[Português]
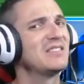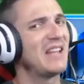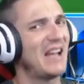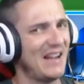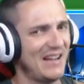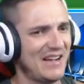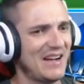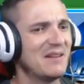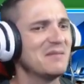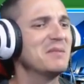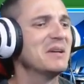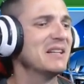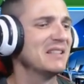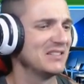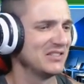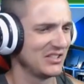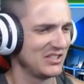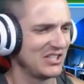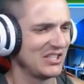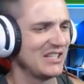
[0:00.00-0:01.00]
Tá
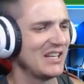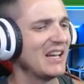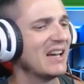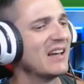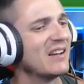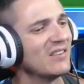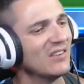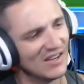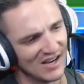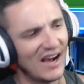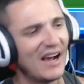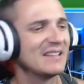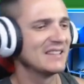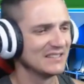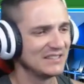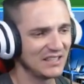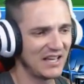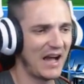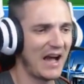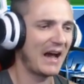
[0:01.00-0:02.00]
acabando o dinheiro. A
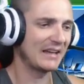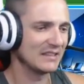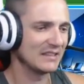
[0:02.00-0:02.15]
dancinha, a